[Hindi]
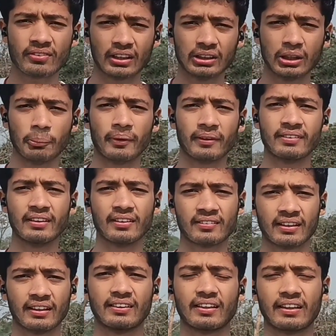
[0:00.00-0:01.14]
सत्तर परसेंट
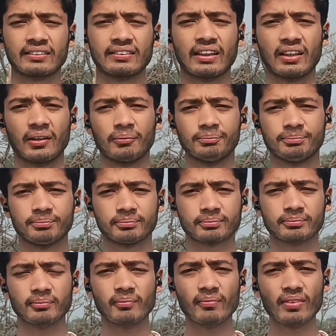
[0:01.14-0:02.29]
इसके अंदर रहता
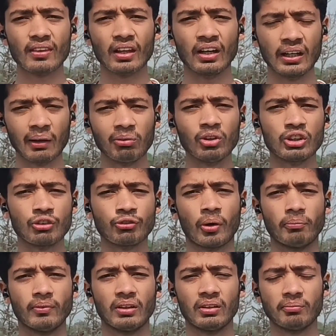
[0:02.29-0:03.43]
है डब्ल्यू जी
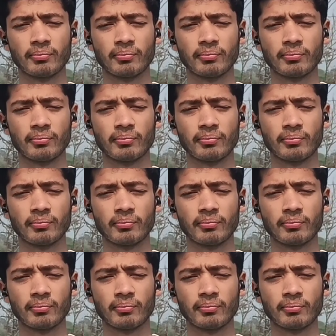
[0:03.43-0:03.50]
फॉर्म में